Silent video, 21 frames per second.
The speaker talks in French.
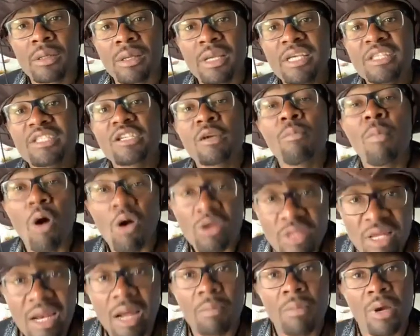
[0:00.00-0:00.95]
Il se
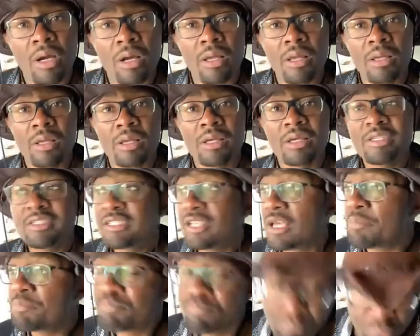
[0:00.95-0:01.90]
mordait la main. Il
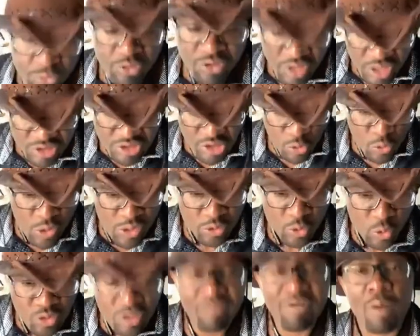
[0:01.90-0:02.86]
disait, putain, j'ai eu
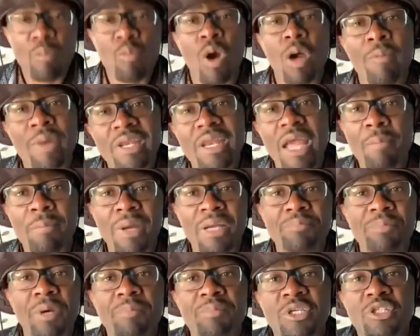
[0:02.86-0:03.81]
Eto devant moi, mais il n'avait pas
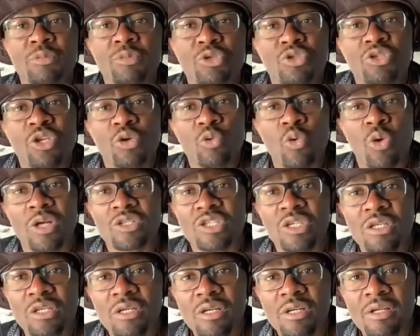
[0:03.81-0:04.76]
de papier, je me suis
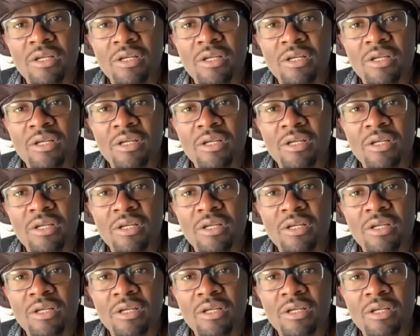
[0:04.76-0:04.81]
découragé.